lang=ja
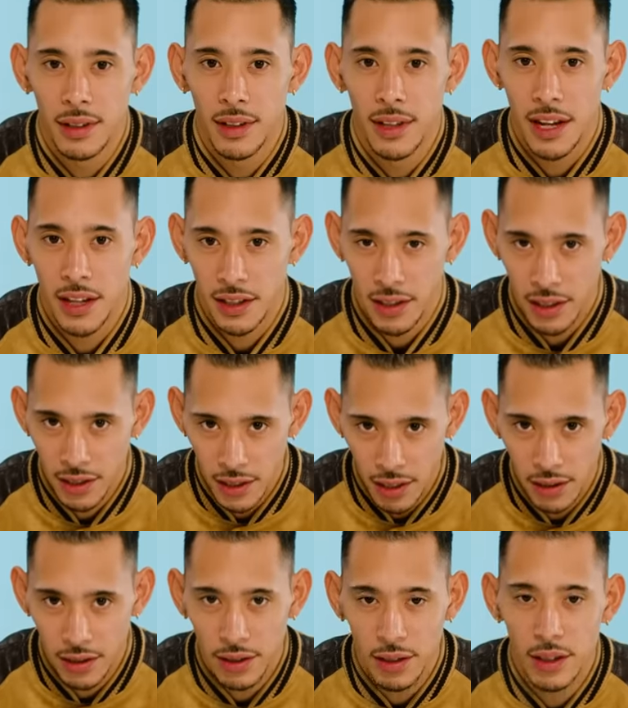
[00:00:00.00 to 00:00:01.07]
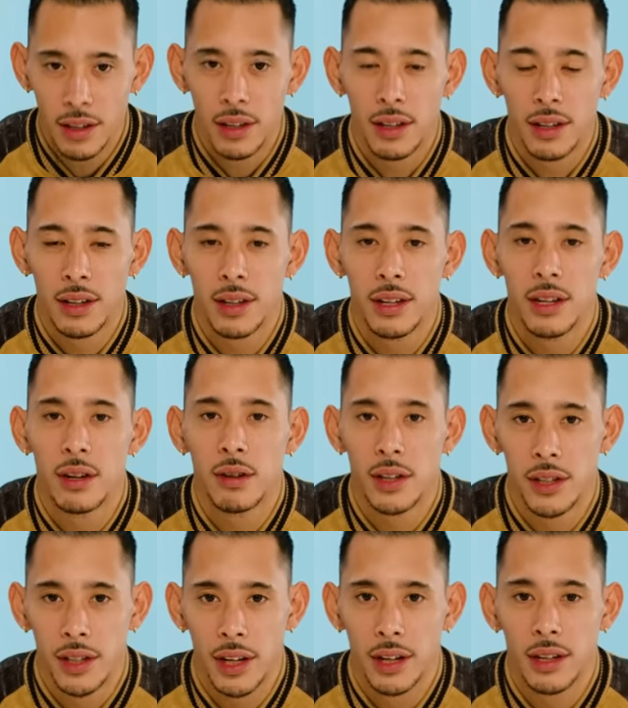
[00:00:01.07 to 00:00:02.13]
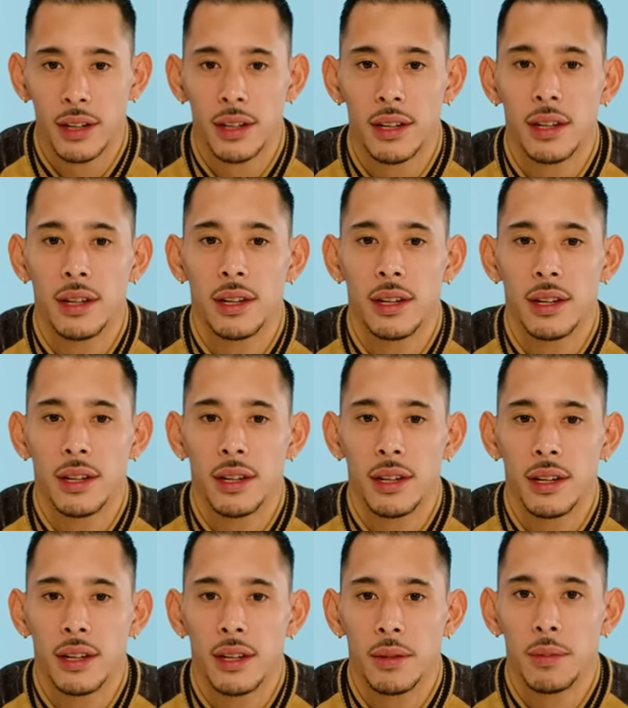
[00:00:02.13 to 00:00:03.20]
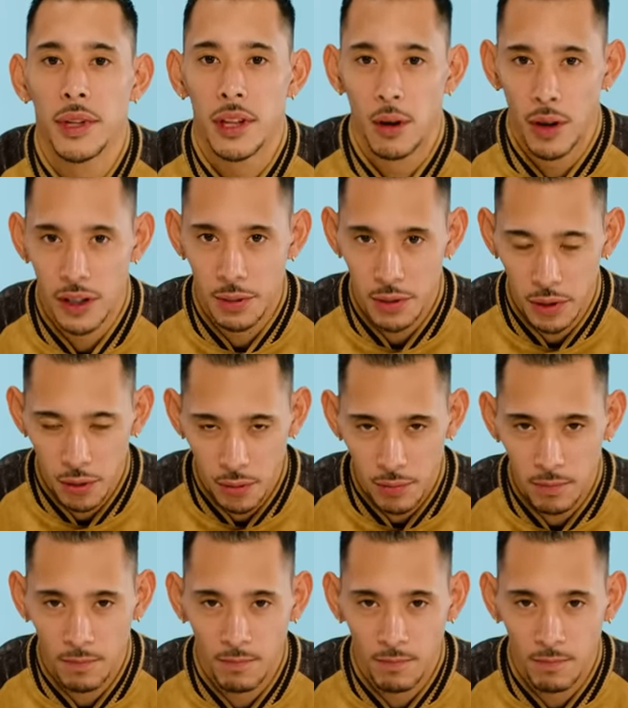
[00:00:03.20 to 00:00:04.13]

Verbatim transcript: テンセンシャルズ、イオでした。またお会いしましょう。